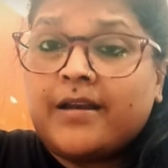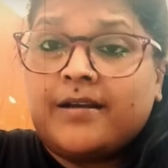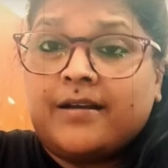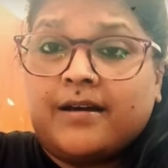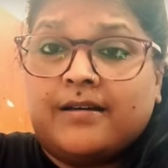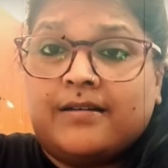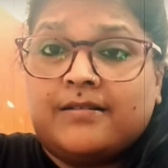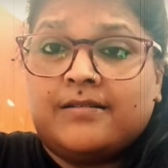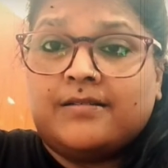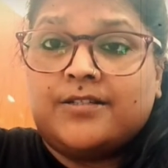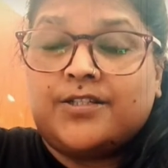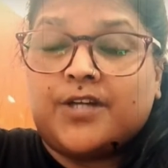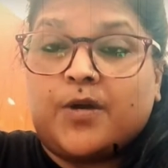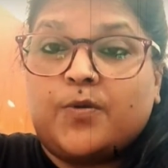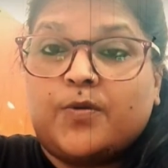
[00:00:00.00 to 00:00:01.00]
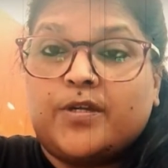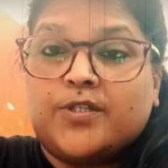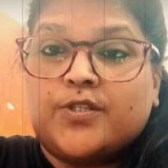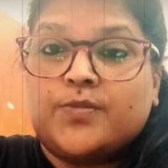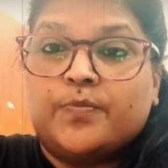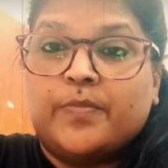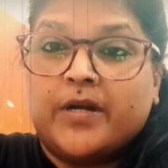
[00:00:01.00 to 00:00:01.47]
आर्यन खान शाहरुख
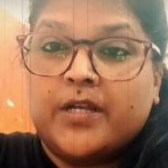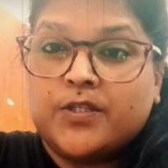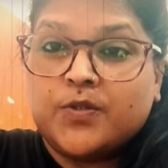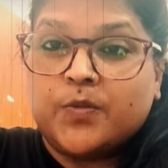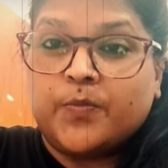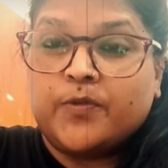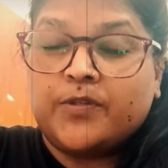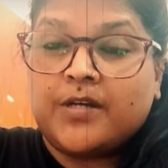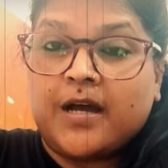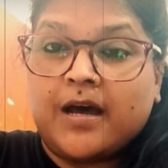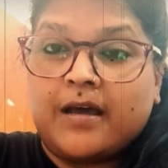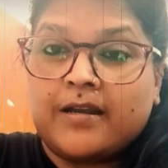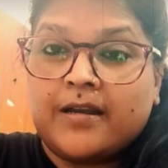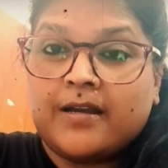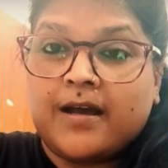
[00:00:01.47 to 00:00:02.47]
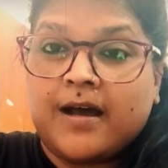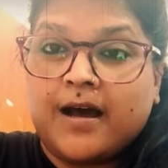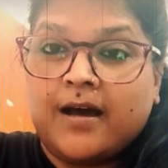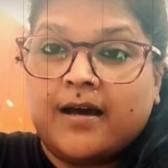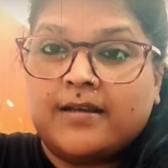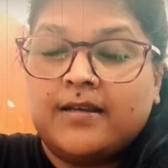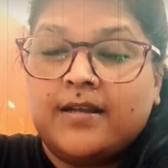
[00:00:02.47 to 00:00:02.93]
के बड़े सुपुत्र आर्यन
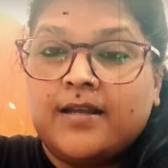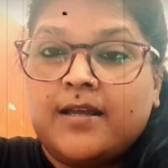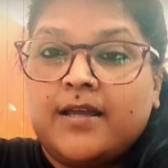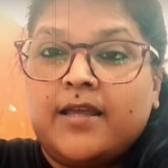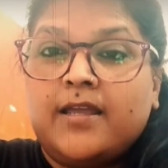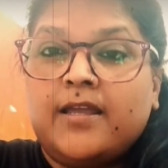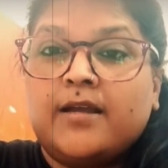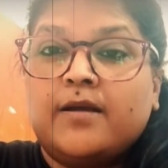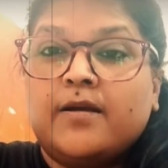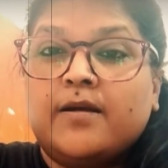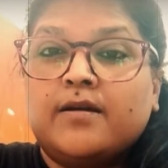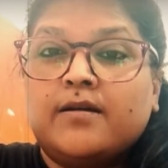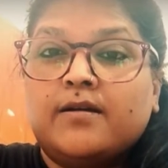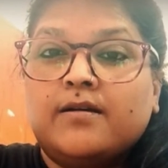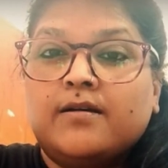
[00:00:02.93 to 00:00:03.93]
खान एक